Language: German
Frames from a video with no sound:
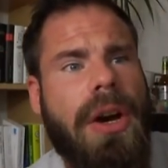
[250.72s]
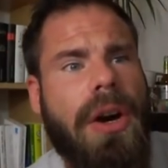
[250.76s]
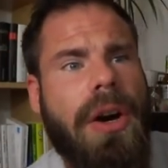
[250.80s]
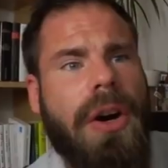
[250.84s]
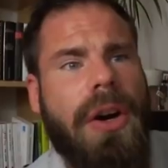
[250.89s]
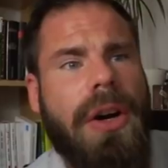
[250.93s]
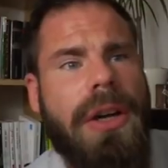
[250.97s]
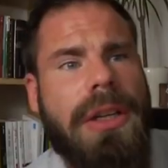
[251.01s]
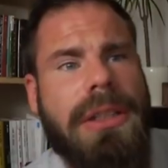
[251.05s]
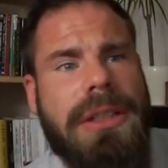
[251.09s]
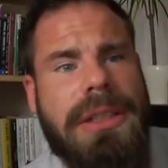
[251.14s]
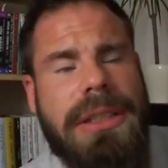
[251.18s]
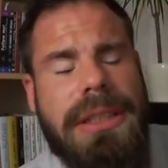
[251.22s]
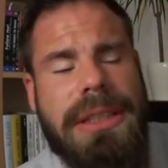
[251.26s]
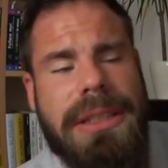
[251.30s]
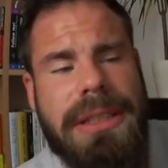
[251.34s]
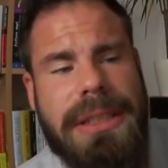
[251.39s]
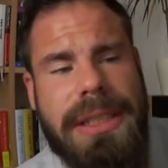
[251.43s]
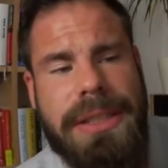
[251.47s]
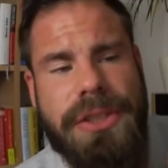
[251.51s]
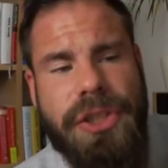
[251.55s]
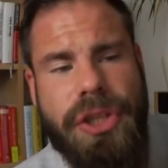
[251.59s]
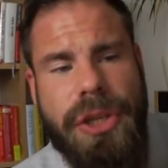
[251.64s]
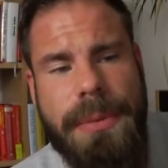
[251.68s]
Und
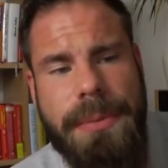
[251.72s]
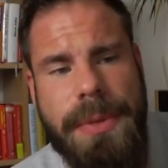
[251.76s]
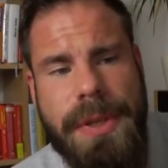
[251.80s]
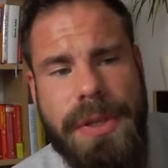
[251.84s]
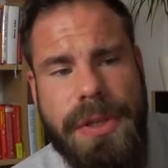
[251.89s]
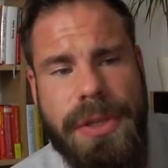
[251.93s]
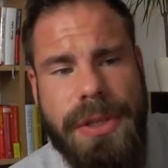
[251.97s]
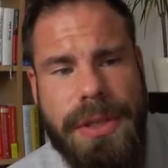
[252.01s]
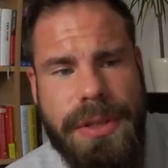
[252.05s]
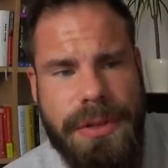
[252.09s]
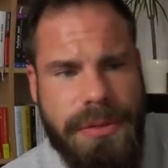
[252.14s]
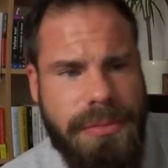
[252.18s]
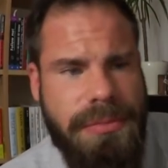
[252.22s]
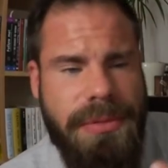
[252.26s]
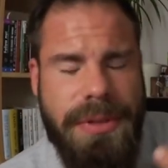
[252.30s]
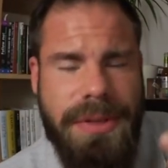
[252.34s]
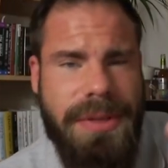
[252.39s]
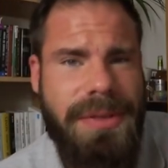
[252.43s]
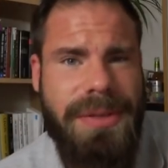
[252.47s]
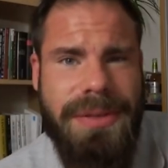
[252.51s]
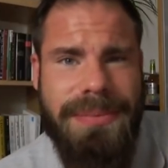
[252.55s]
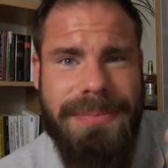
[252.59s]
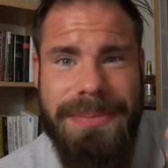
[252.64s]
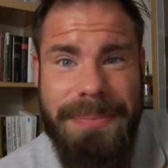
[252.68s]
das Schlimmste, das,
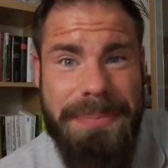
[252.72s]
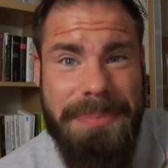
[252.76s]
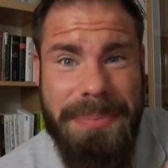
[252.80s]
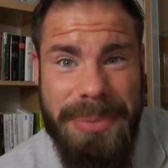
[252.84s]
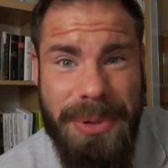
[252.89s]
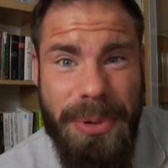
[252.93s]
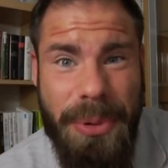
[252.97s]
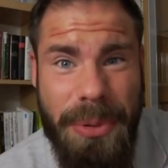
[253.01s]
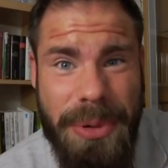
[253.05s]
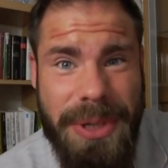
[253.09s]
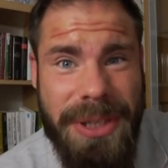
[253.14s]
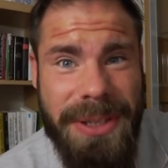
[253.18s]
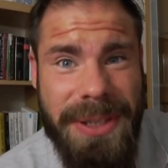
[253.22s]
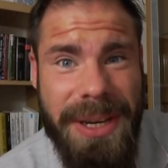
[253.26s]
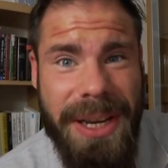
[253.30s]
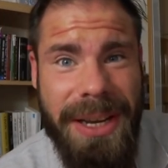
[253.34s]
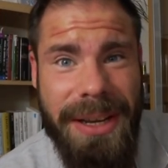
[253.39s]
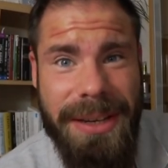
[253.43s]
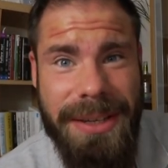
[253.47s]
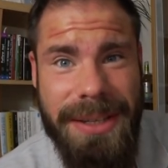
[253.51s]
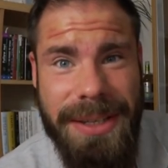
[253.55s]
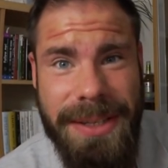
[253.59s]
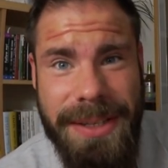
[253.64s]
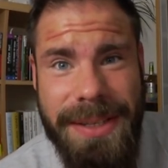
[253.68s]
das, Blöde
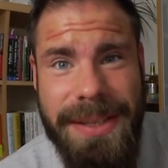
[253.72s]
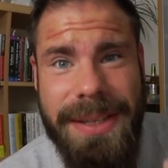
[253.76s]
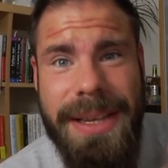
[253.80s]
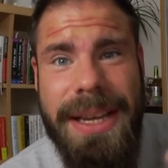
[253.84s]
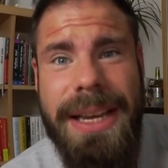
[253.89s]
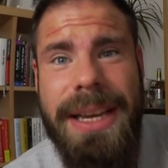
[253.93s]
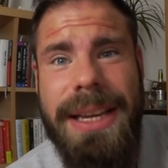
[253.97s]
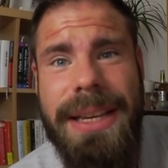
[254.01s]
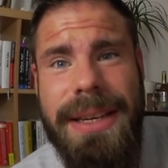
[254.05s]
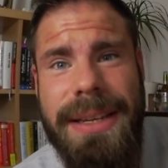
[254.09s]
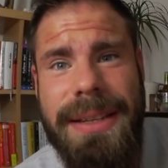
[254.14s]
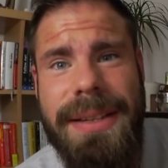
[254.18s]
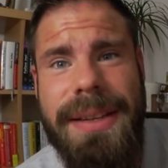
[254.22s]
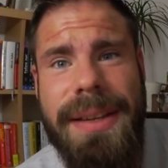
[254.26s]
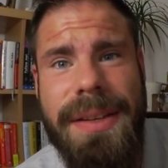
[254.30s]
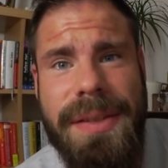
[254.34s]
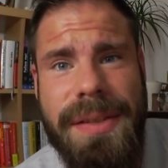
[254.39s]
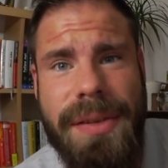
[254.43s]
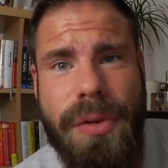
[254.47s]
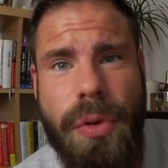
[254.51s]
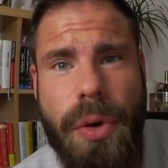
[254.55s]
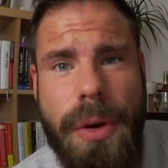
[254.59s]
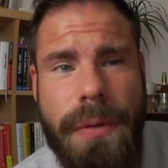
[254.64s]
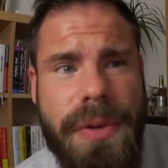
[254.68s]
daran ist, dieser
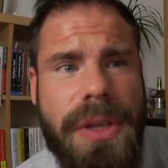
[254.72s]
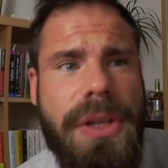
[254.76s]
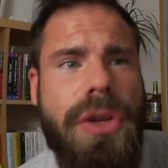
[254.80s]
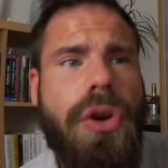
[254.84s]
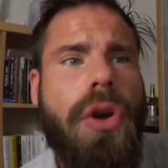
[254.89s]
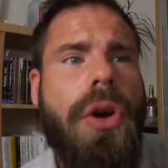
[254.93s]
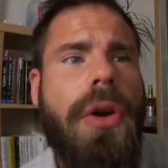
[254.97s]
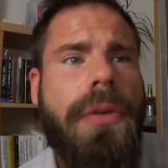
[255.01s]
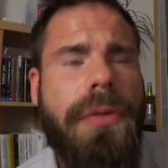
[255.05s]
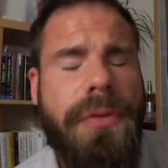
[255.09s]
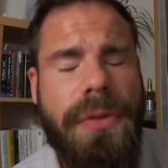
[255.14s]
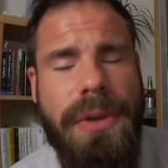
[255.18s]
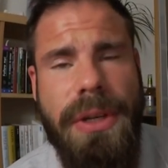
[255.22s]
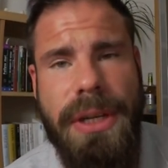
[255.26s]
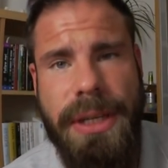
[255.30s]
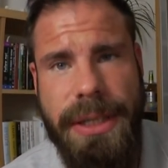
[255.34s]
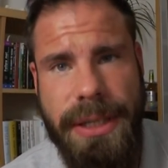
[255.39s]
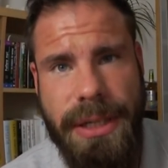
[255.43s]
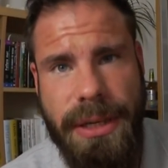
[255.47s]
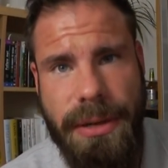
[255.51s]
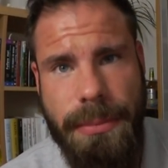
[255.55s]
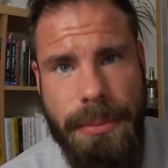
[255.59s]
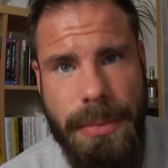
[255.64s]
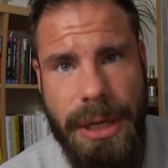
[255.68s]
Score wird
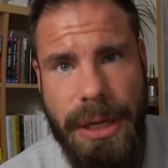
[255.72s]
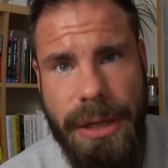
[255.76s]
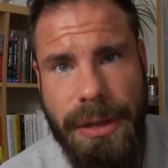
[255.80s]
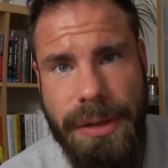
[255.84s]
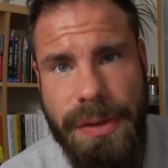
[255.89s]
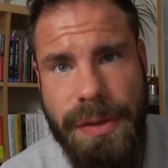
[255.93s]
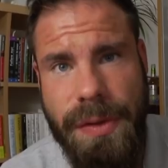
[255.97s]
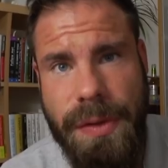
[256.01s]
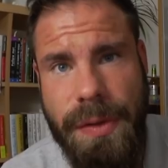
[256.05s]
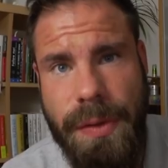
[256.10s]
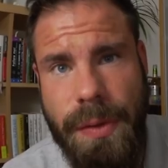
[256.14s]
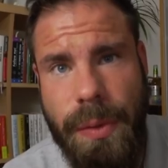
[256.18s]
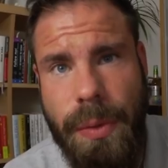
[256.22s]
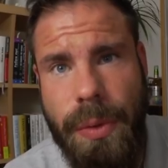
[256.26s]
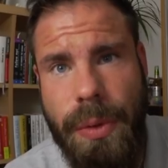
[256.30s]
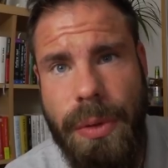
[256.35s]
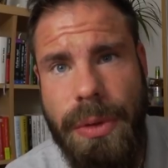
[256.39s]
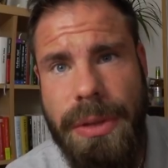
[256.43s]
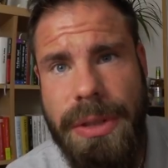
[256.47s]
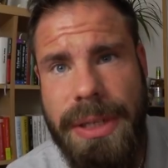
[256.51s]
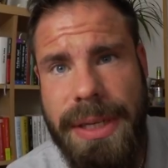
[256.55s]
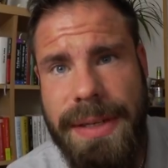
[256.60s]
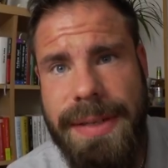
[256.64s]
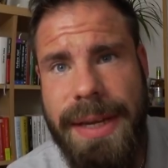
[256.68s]
öffentlich gemacht, so
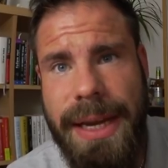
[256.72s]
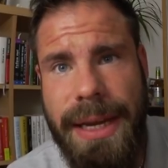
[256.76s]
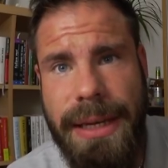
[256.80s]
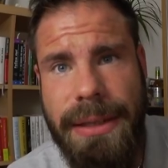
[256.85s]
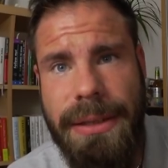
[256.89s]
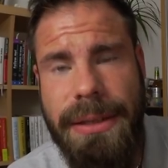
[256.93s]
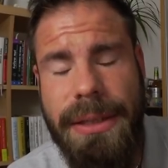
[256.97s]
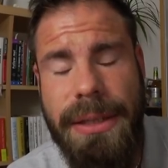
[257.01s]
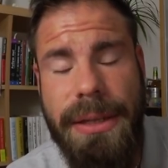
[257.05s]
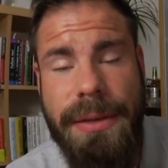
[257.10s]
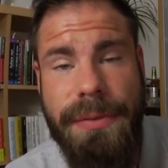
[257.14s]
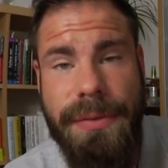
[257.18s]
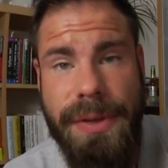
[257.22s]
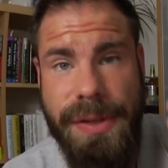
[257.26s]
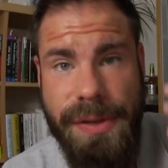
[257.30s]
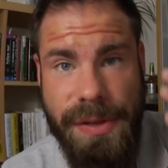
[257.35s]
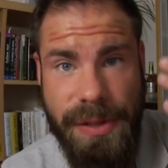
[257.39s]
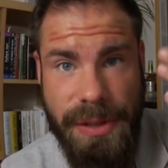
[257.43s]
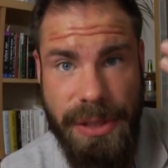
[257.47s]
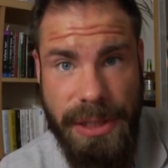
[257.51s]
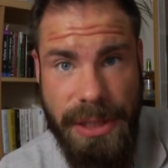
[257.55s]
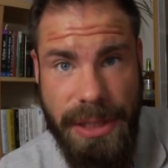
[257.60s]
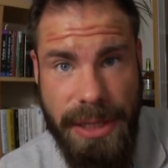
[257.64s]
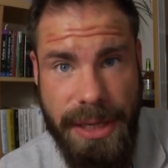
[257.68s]
dass andere, wenn
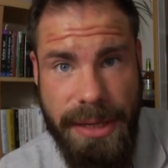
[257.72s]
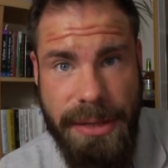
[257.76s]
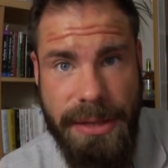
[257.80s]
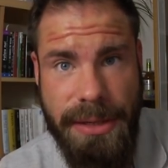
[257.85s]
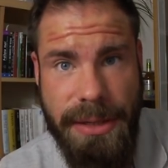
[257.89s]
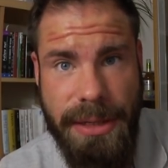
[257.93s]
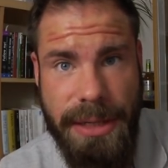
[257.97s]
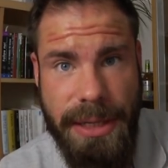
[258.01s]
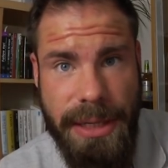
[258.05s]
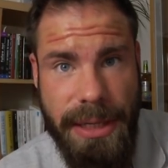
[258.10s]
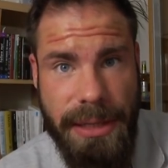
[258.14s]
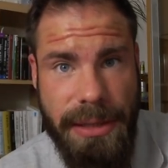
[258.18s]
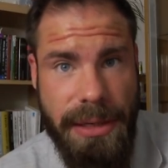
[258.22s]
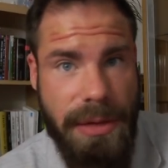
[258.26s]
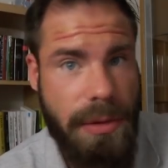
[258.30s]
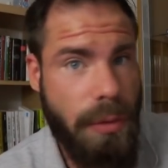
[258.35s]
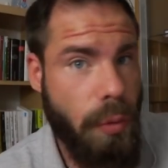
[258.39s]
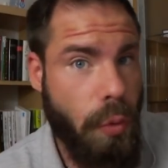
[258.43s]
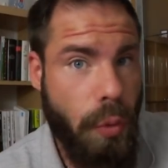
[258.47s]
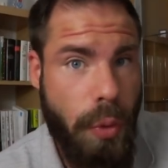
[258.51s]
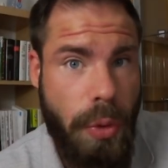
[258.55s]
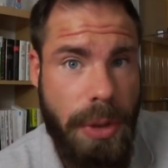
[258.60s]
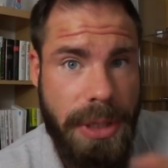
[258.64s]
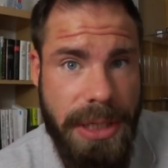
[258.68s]
sie dich kennenlernen,
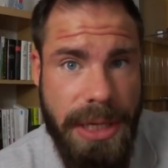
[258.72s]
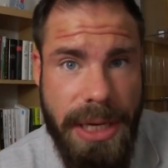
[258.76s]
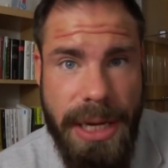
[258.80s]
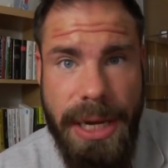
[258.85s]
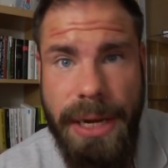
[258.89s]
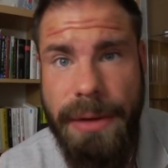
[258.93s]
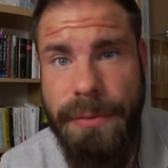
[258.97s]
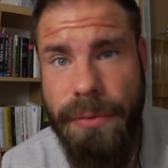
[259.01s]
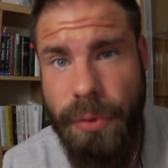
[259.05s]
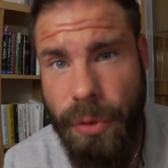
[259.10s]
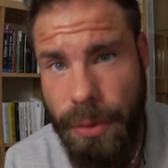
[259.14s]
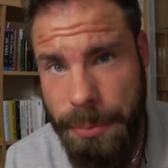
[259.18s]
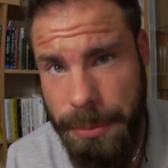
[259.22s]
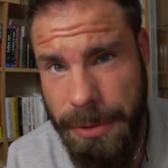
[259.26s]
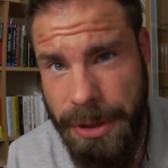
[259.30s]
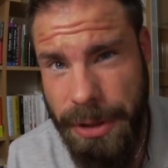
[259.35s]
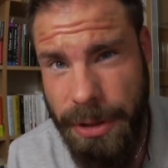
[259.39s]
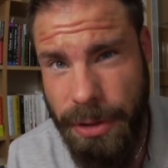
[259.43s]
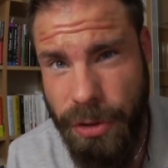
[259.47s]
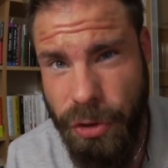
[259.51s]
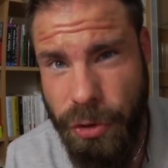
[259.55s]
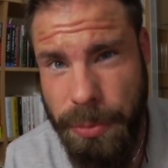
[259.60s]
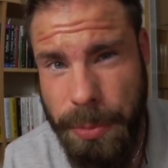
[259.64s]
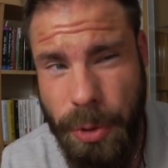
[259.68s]
ohne je ein Wort mit
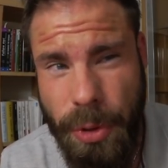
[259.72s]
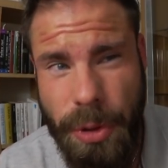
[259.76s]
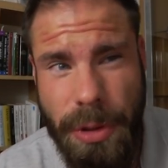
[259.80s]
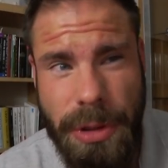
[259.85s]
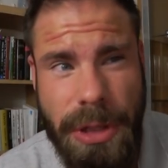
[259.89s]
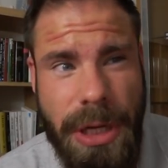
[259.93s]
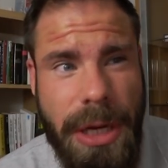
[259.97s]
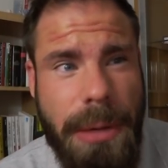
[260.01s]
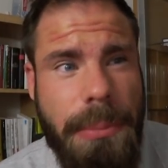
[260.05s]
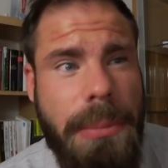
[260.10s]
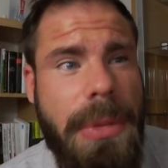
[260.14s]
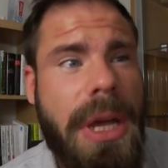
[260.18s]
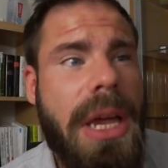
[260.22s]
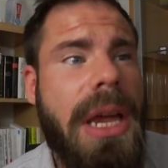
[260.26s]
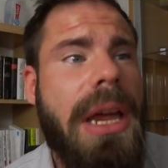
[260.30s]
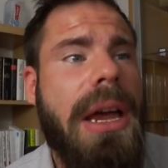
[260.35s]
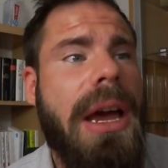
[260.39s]
dir gesprochen haben,